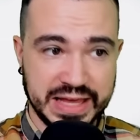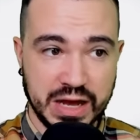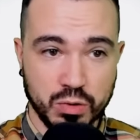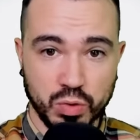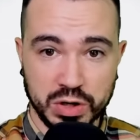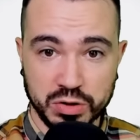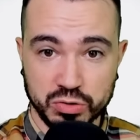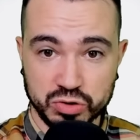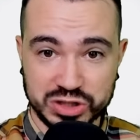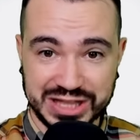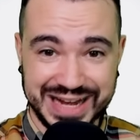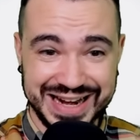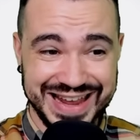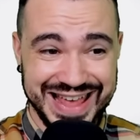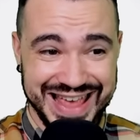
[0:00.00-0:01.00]
de acuerdo, no
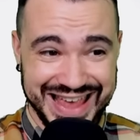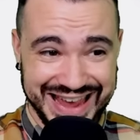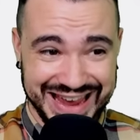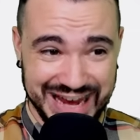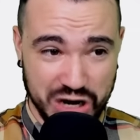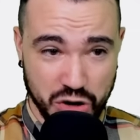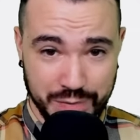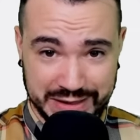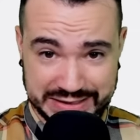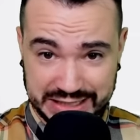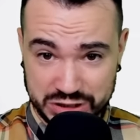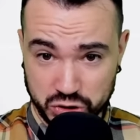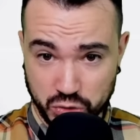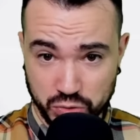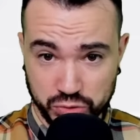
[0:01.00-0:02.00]
están en lo más
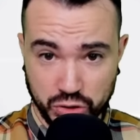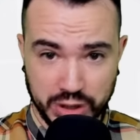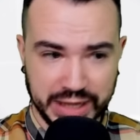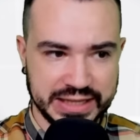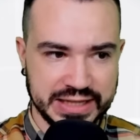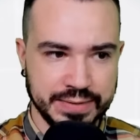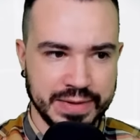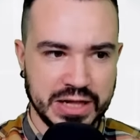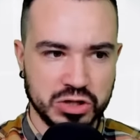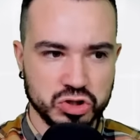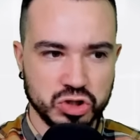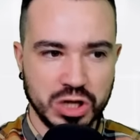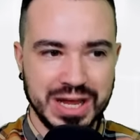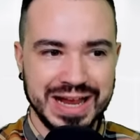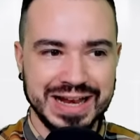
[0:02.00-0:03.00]
absoluto legitimados,